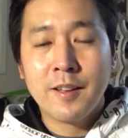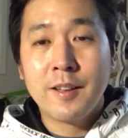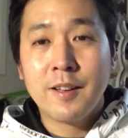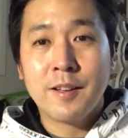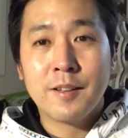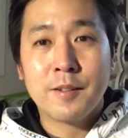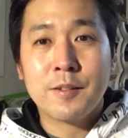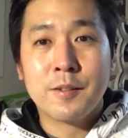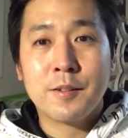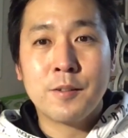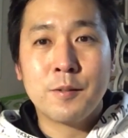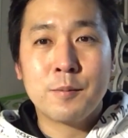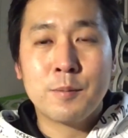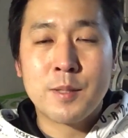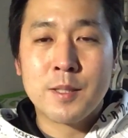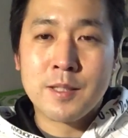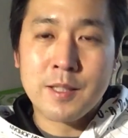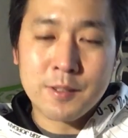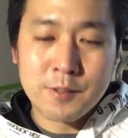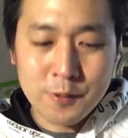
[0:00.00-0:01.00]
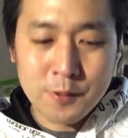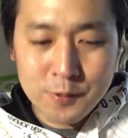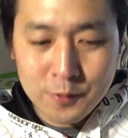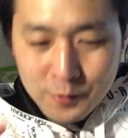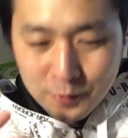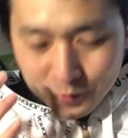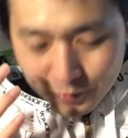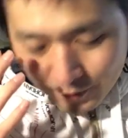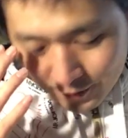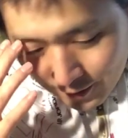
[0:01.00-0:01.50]
아, 이런 비슷한
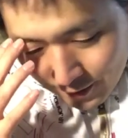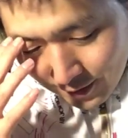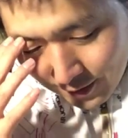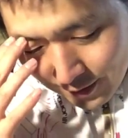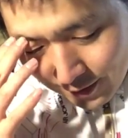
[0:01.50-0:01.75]
설정이었는데